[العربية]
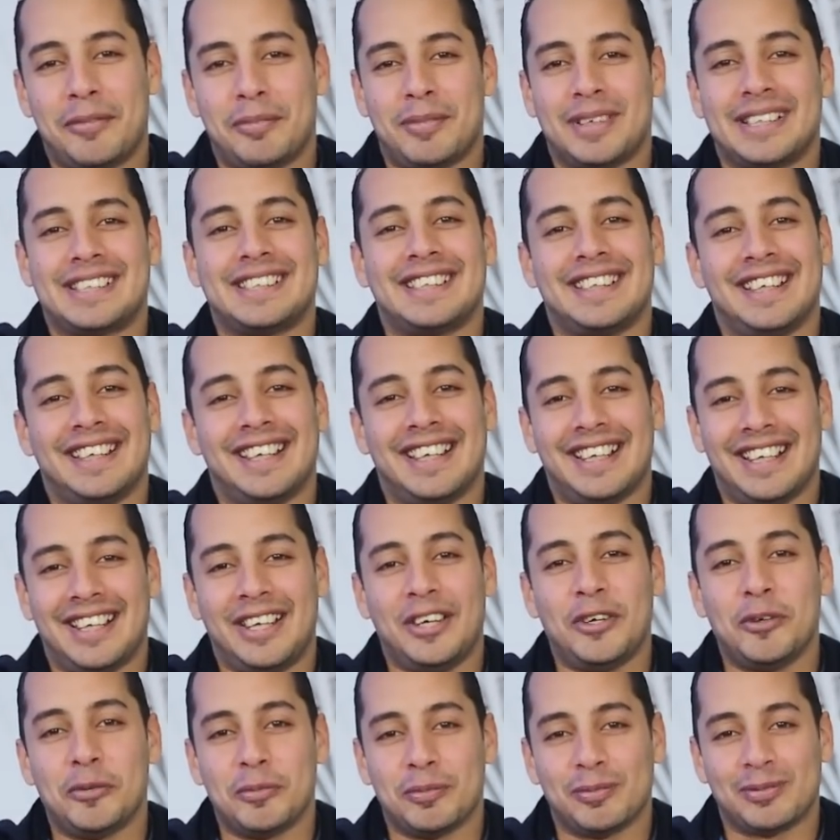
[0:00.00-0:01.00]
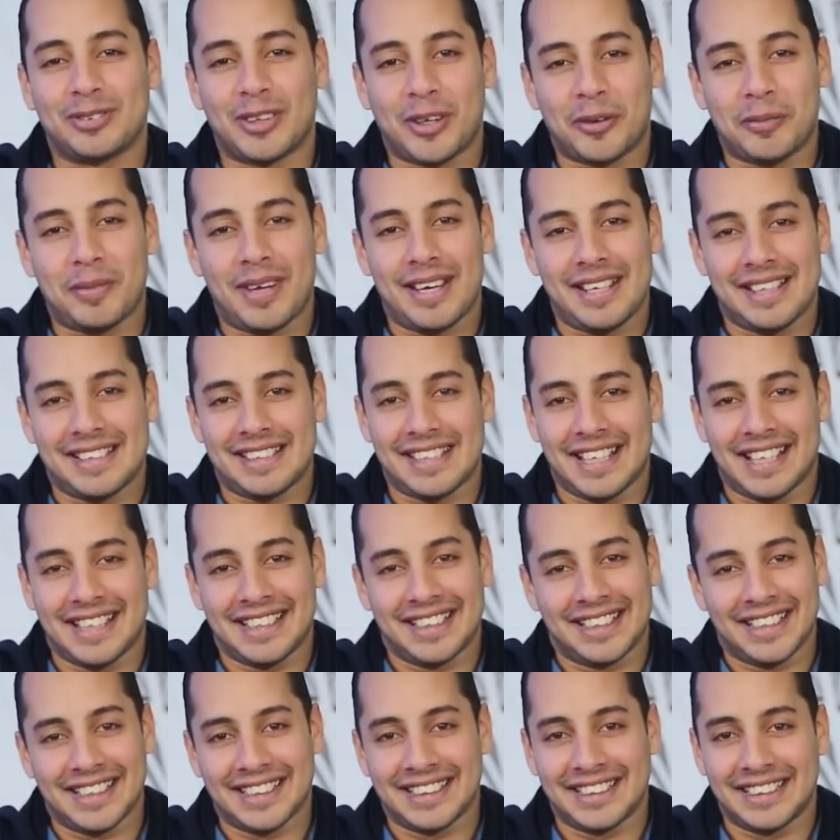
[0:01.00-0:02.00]
بس اللي ليهم طار بايت
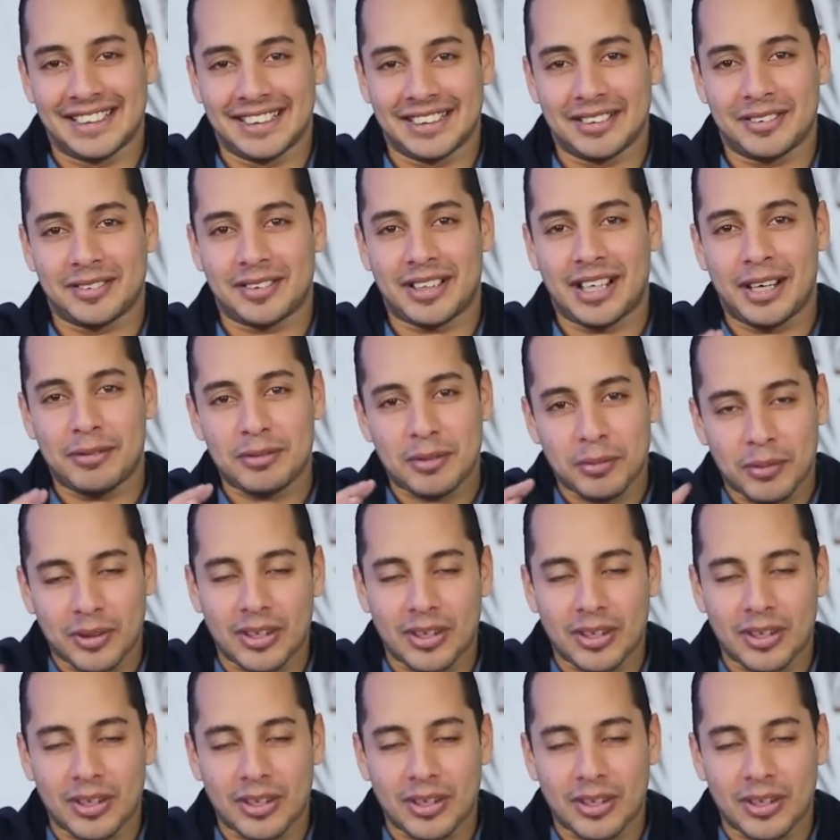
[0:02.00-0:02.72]
يعني يعني اتكلمت